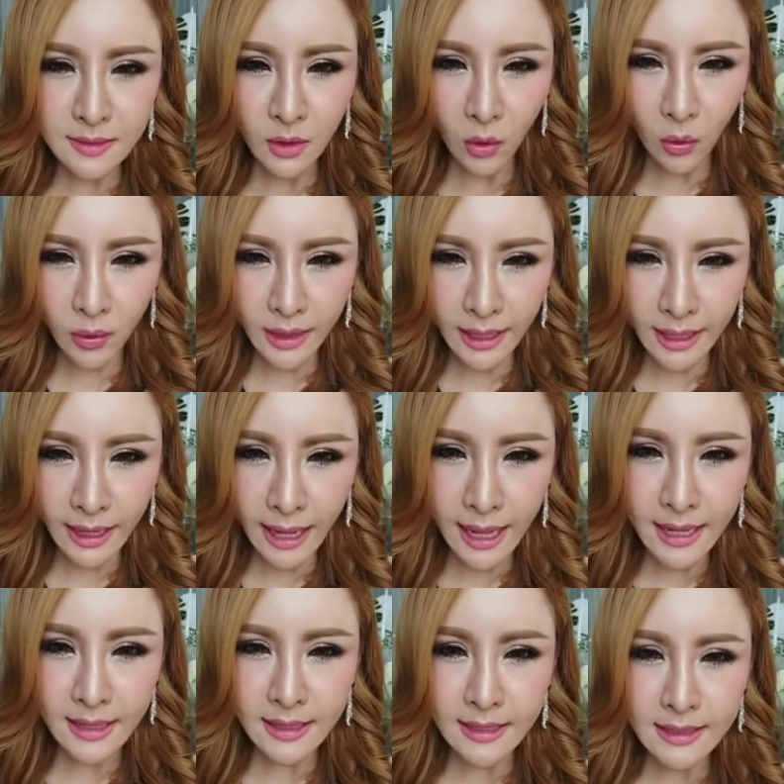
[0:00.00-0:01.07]
โอเคค่ะ
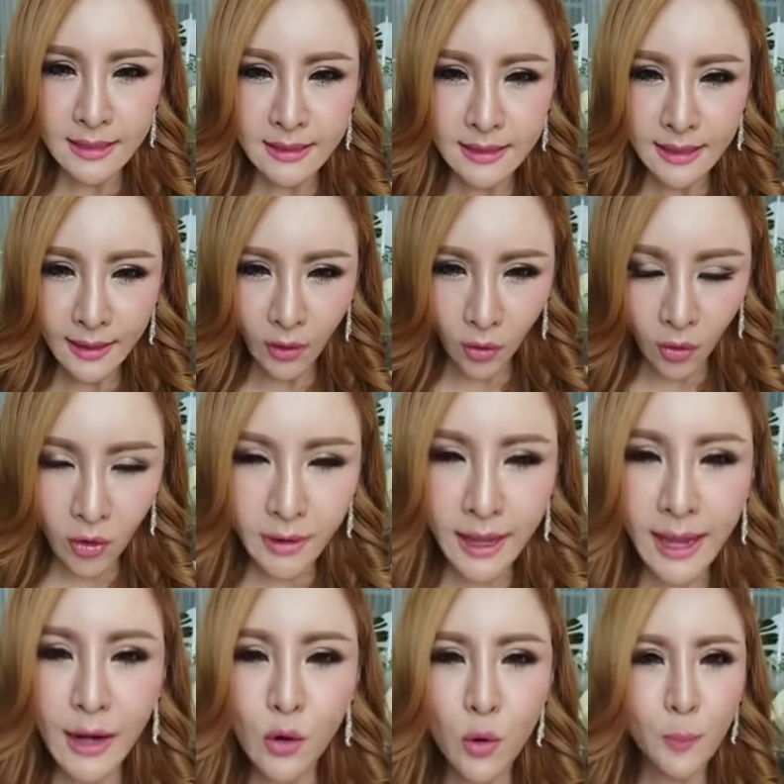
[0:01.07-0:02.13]
โอเค
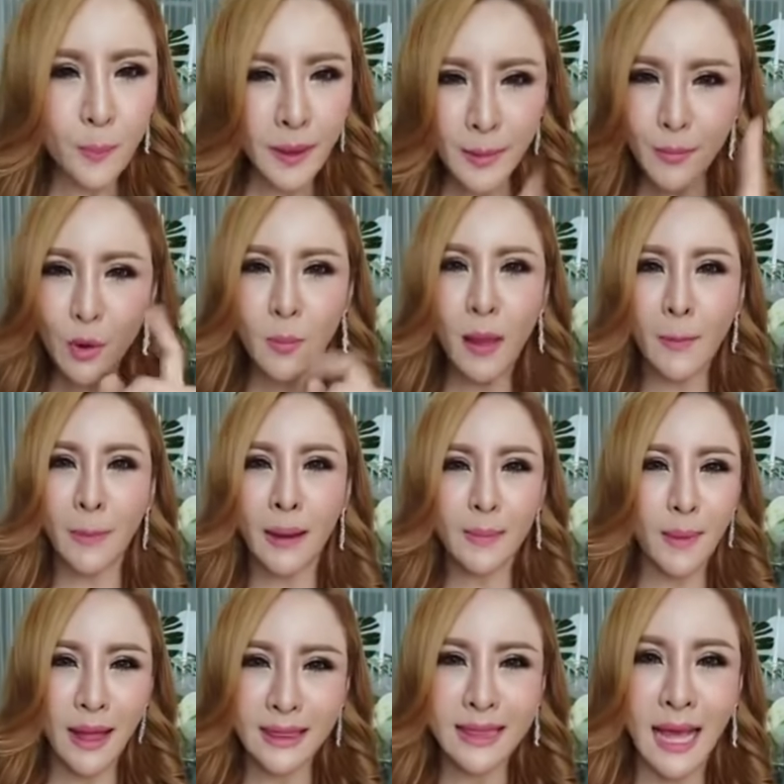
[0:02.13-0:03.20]
ลูกพิมพ์ลงมาเป็น
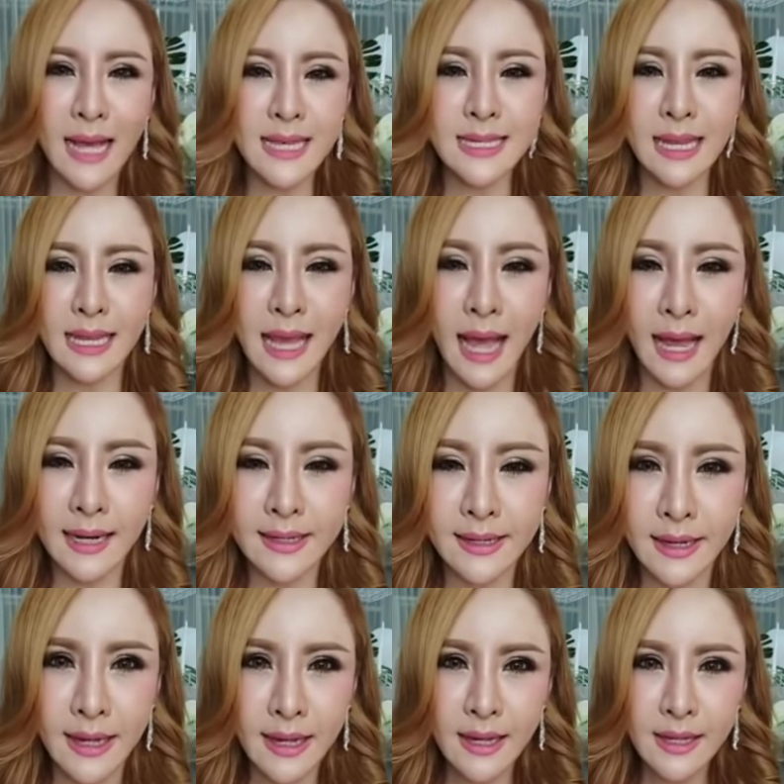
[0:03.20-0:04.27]
พันธะสัญญาเลย
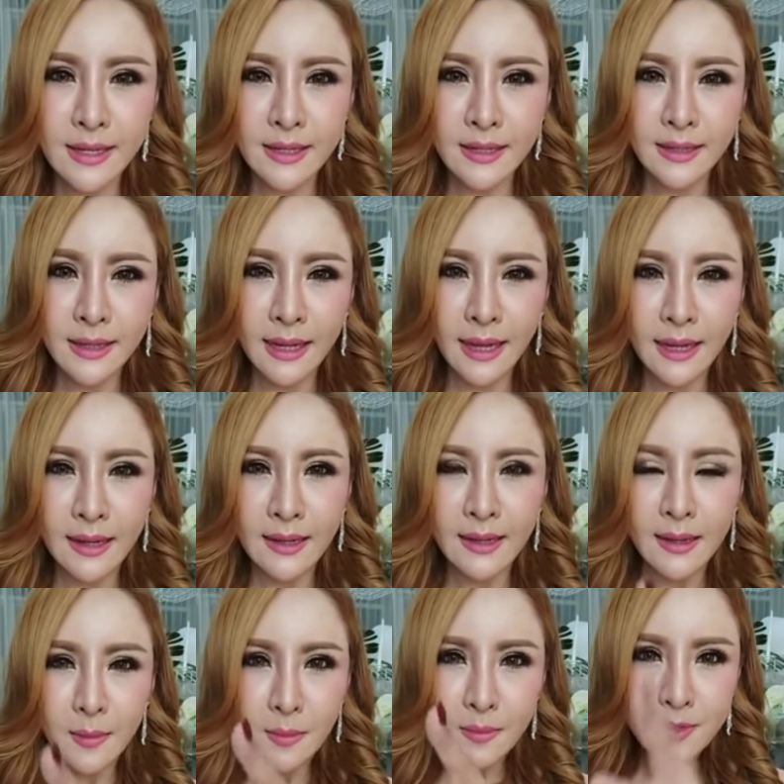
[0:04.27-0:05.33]
นะคะ
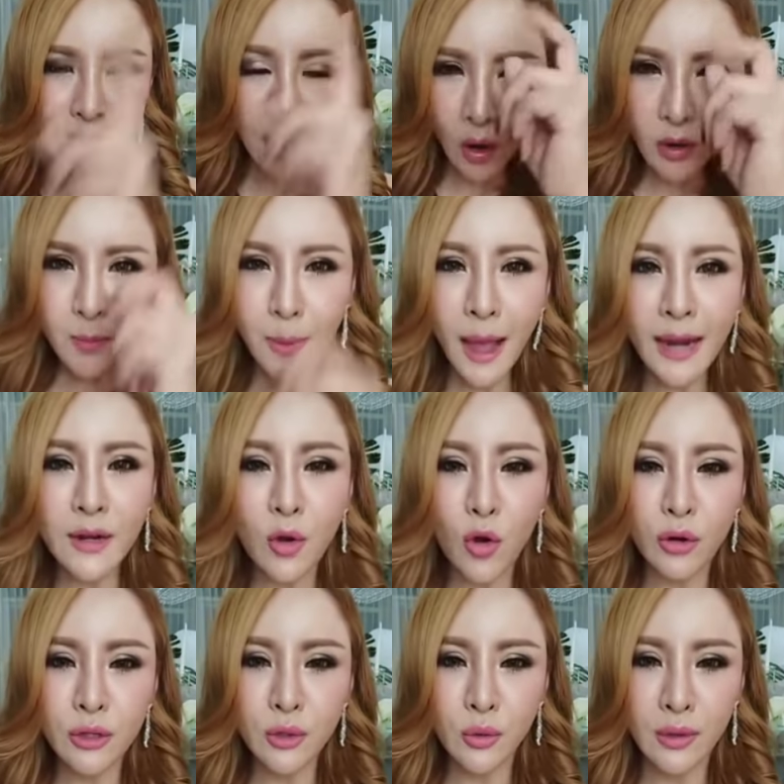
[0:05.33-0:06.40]
สองพันค
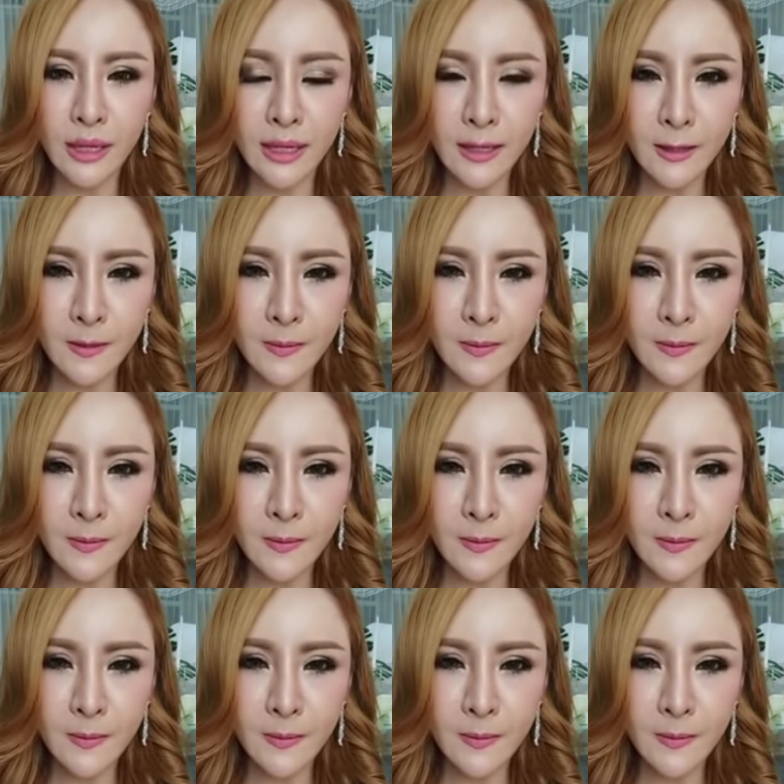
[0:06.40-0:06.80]
นตรงนี้